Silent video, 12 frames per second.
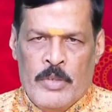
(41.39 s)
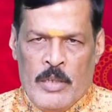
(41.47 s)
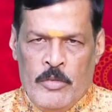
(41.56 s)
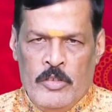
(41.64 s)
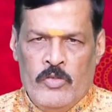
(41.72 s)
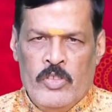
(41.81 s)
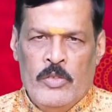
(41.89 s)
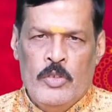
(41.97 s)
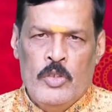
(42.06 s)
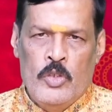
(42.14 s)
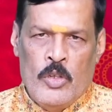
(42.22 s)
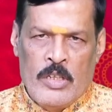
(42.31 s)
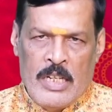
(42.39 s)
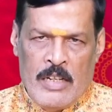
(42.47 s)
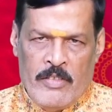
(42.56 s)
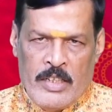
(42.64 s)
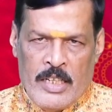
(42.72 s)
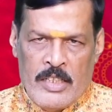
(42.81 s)
ప్రభుత్వ ఉద్యోగ
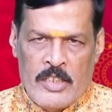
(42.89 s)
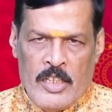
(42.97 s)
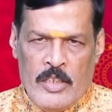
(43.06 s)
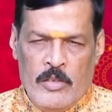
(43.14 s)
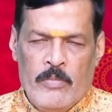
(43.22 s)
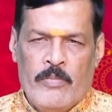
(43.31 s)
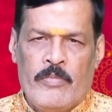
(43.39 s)
అవకాశాలు